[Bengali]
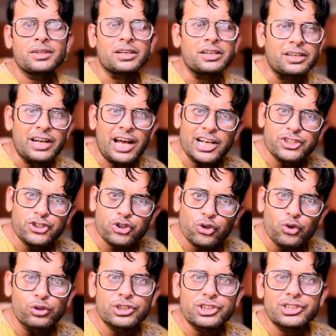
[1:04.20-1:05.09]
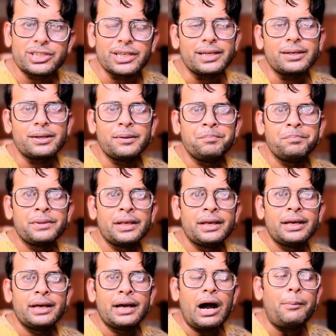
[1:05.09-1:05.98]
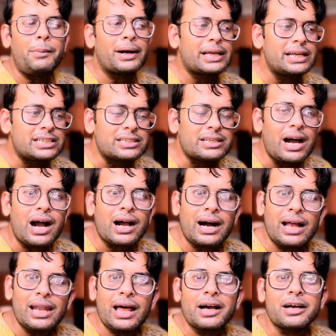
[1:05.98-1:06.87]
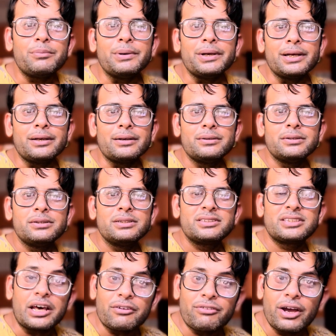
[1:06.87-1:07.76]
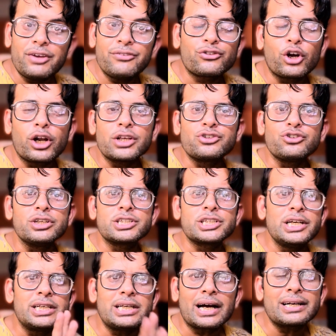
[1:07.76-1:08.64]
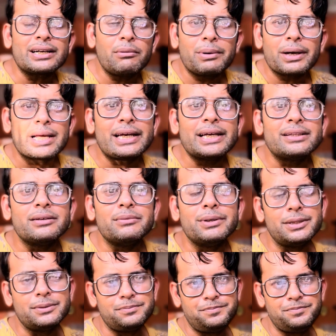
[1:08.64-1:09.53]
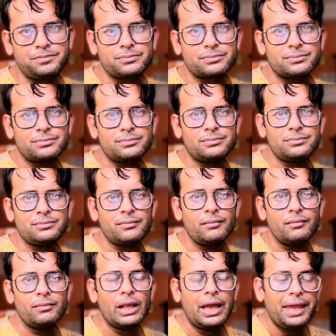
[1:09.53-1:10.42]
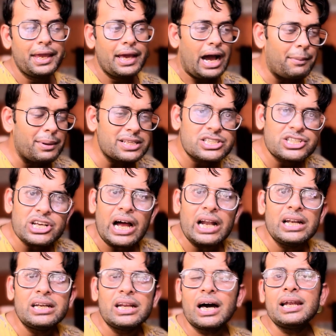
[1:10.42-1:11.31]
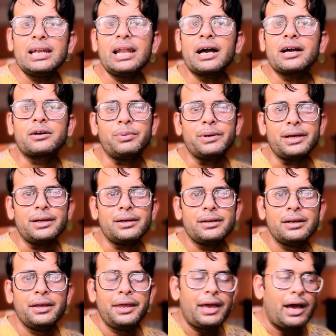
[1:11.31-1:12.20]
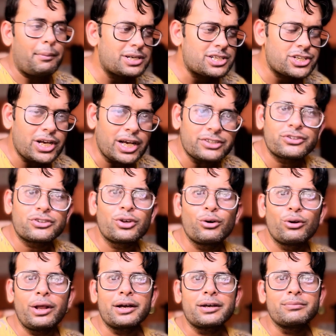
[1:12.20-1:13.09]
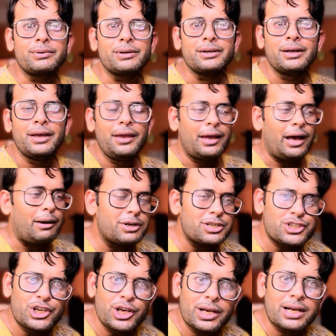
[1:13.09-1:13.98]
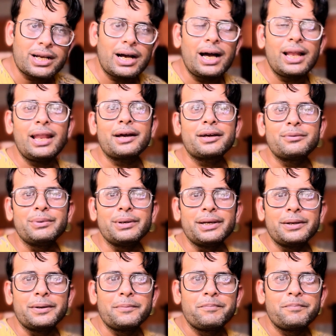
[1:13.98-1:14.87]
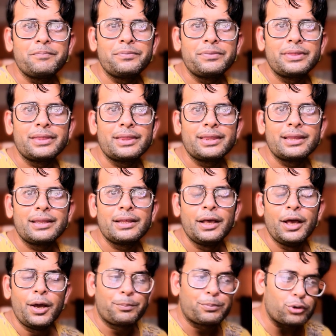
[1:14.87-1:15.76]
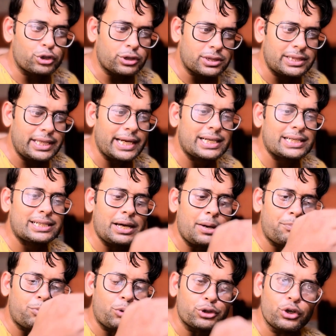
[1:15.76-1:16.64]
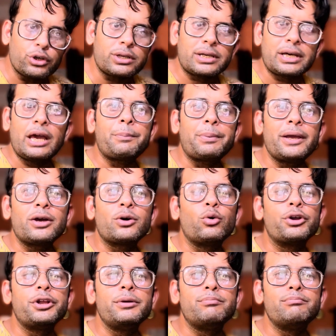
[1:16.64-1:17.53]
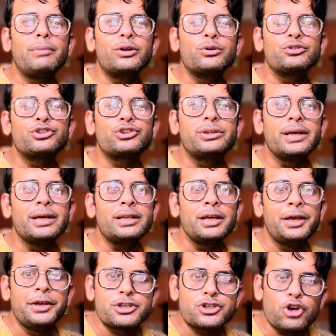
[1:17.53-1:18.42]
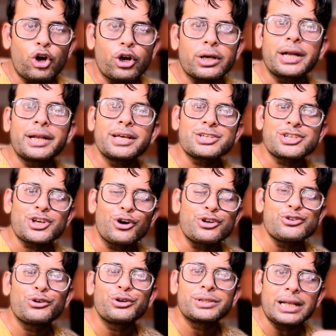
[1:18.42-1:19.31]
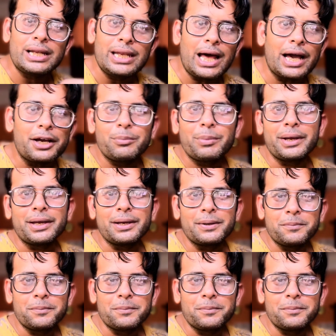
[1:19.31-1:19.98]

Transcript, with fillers: গ্রাসরুটসে আমাকে টাকা লাগবে সারভাইভ করার জন্য সেই টাকাটা আমাকে কে দেবে আমার চাল ডাল লাগবে আমার স্বাস্থ্য লাগবে আমার শিক্ষা লাগবে প্রত্যেকটা পদক্ষেপে গরিব মানুষদের সরকারের সহযোগিতা লাগবে